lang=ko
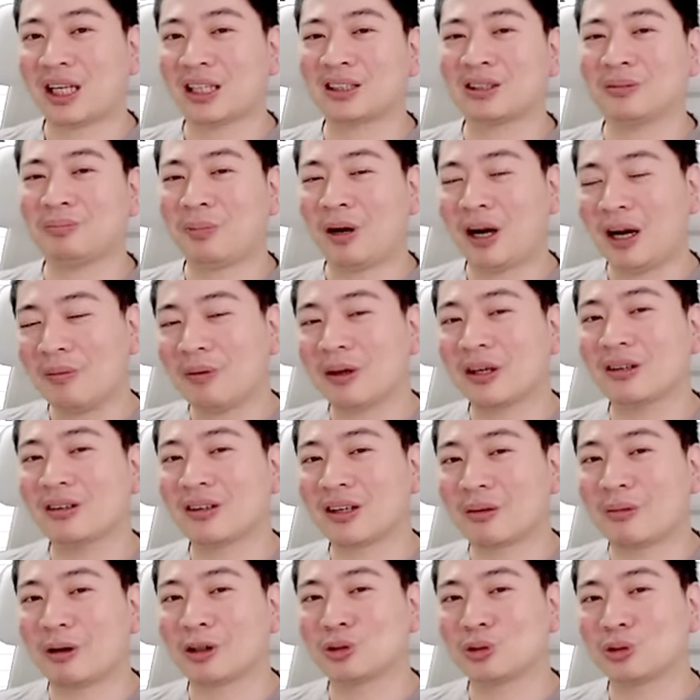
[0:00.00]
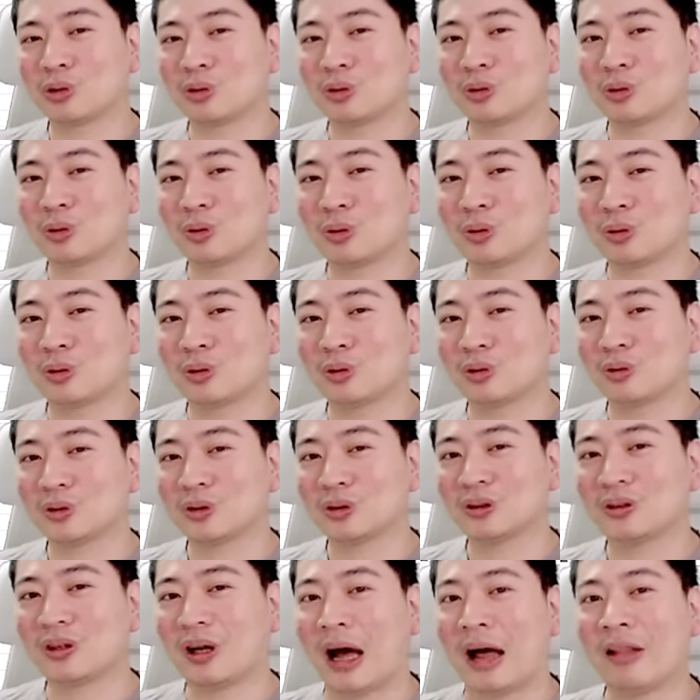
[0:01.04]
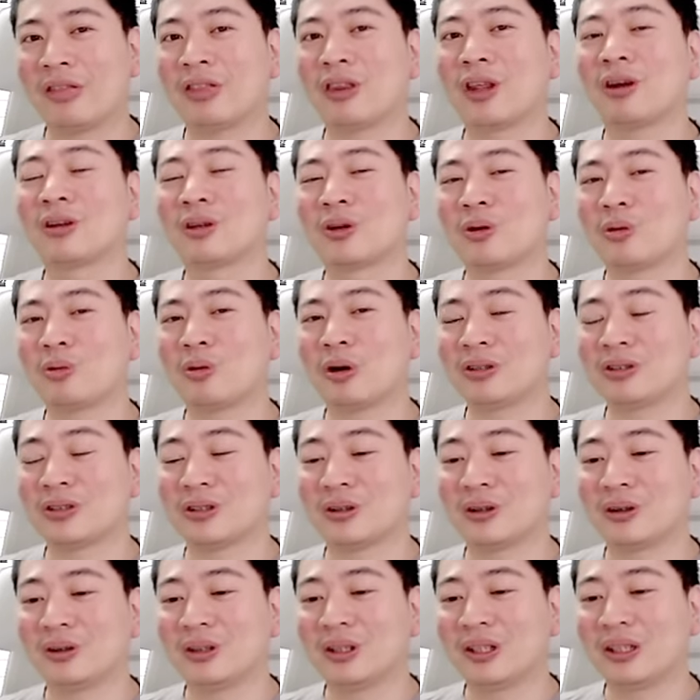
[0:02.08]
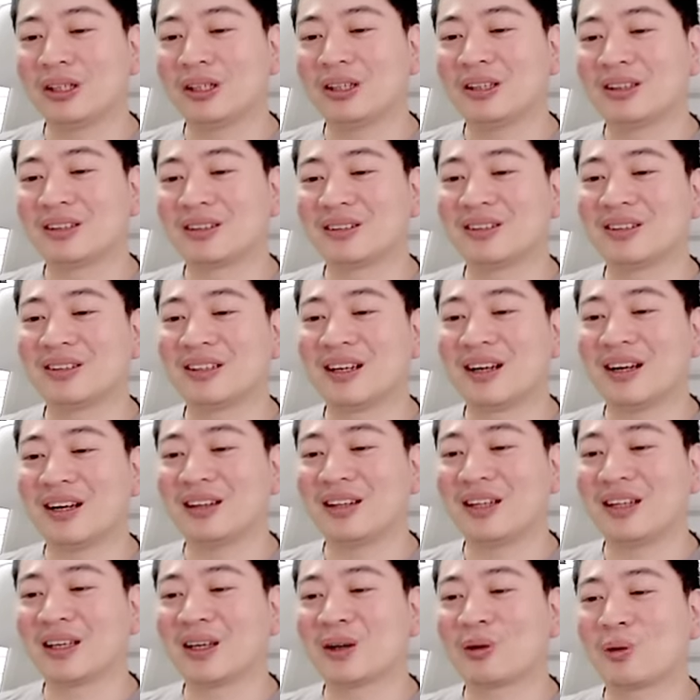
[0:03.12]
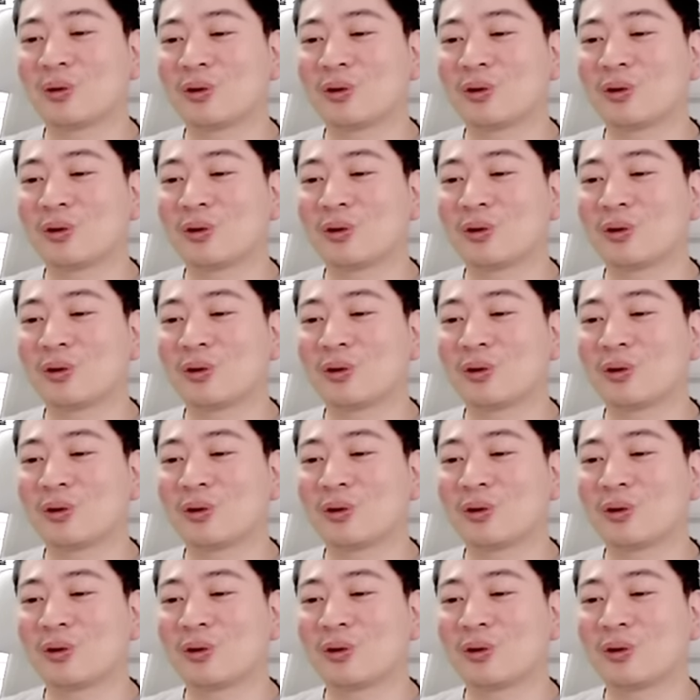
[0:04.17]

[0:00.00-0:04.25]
4800 이렇게 맞추기도 안 되는 경우가 있어요 그러니까 4개